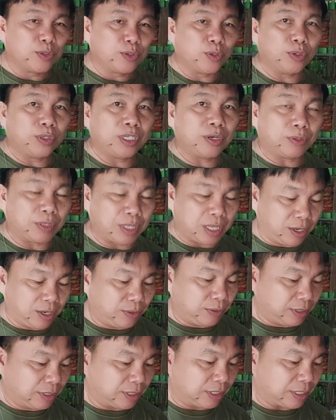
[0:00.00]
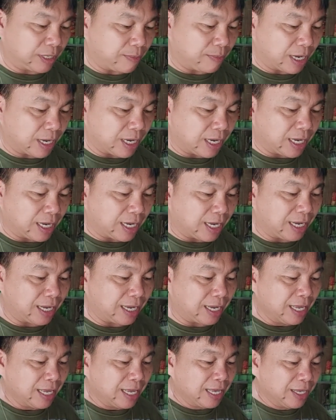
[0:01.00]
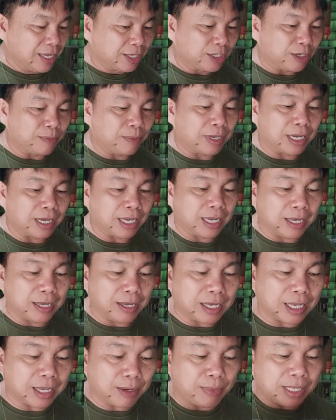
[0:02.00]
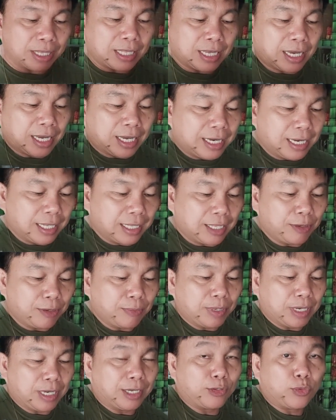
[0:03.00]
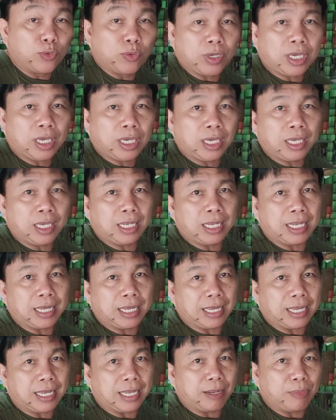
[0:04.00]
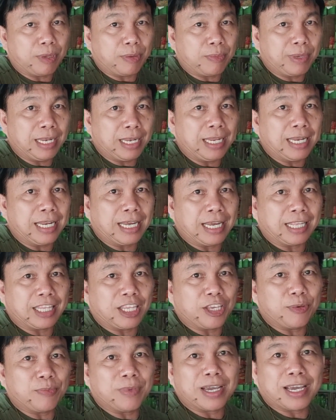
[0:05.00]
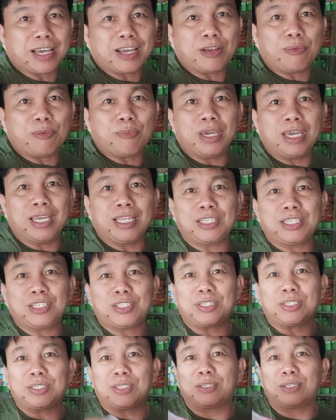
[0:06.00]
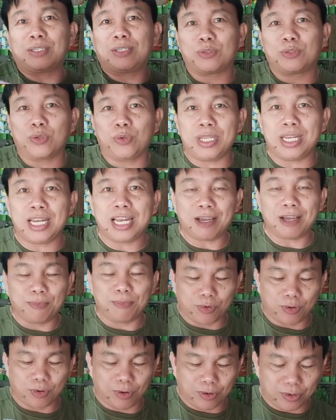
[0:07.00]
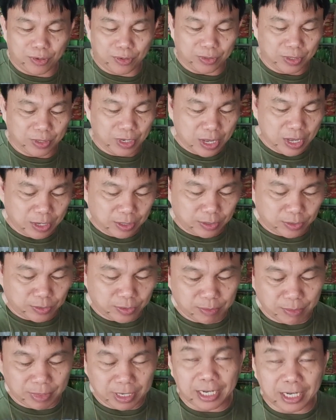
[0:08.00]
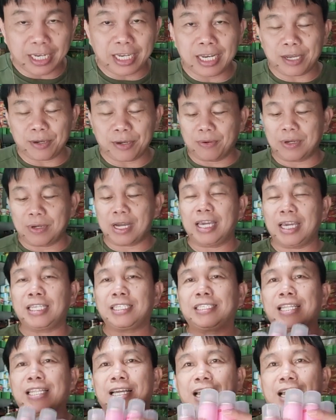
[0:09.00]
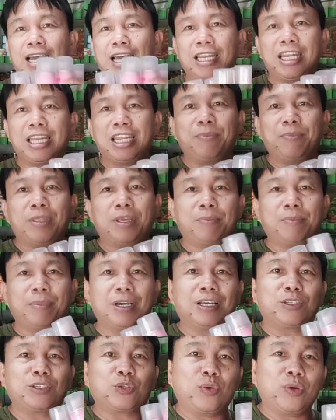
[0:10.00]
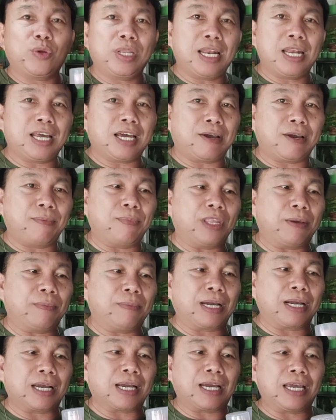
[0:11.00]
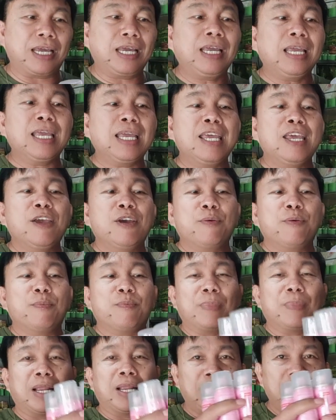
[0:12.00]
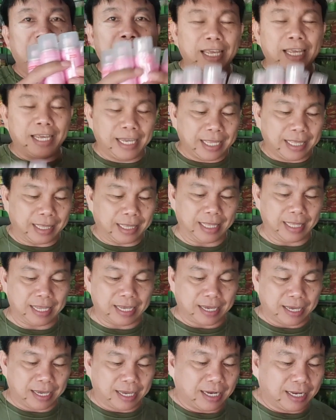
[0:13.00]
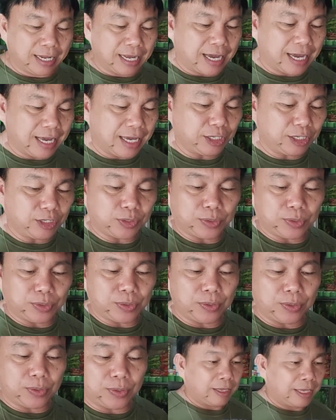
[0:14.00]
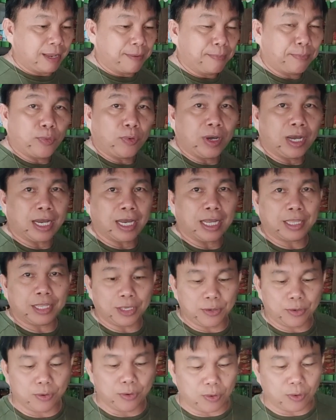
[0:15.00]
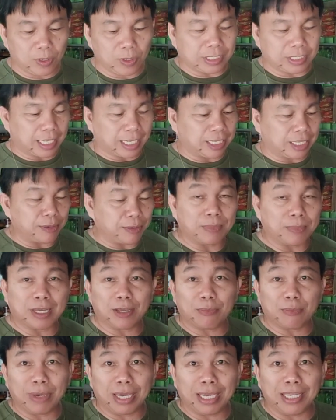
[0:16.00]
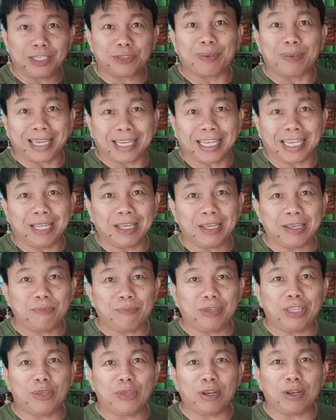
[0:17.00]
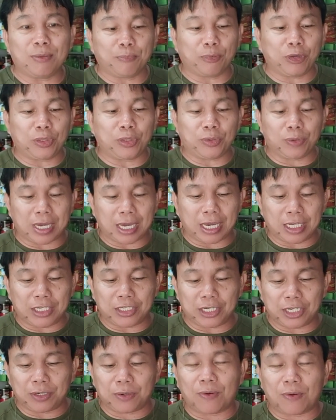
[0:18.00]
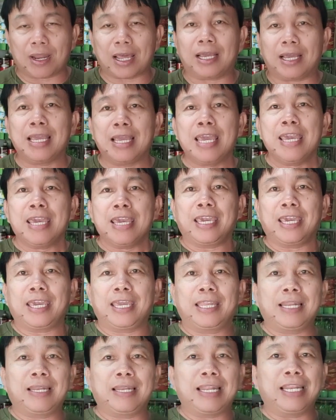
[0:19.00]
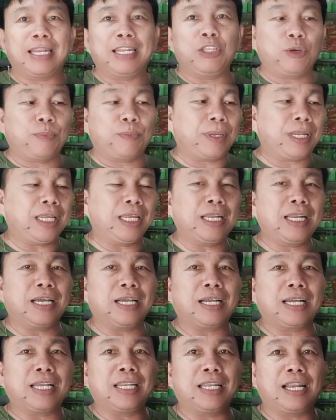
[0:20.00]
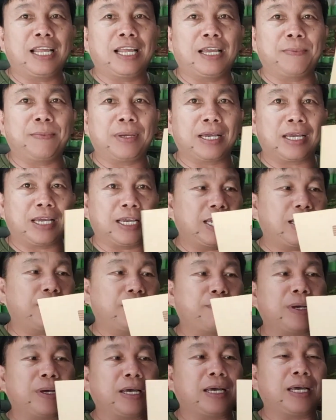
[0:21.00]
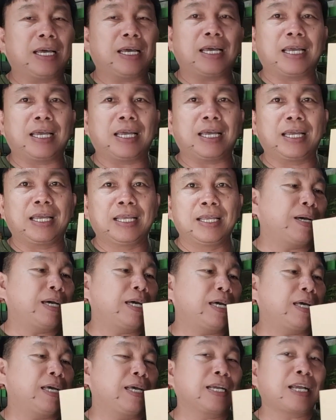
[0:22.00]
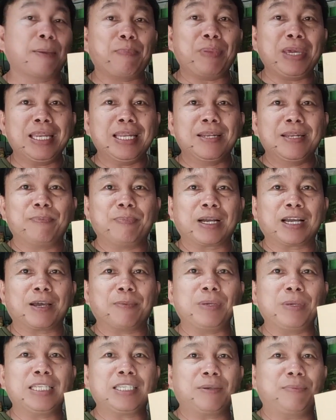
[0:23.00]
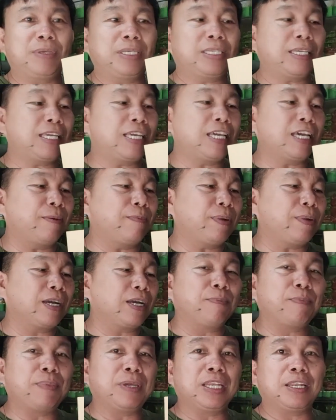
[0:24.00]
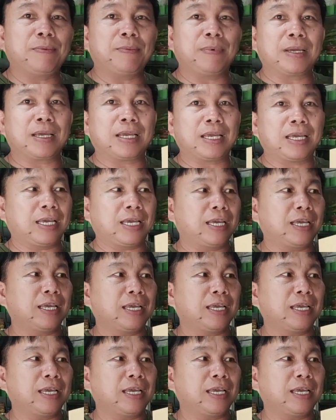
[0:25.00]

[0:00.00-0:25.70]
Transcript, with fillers: So shout out sa mga sa mga kabataan natin mga suki na namimili ng ating mga bands So in Love Colon. So namili din ako guys ng anim na mga So in Love na mga maliliit. Ayan guys, so yan po ang ating haul sa ating mga bends. Maikling video lang po ito guys, share ko lang. And nandito pa rin ang kanilang mga pa, pakapin, pakapin sa Bisaya, pakapin na mga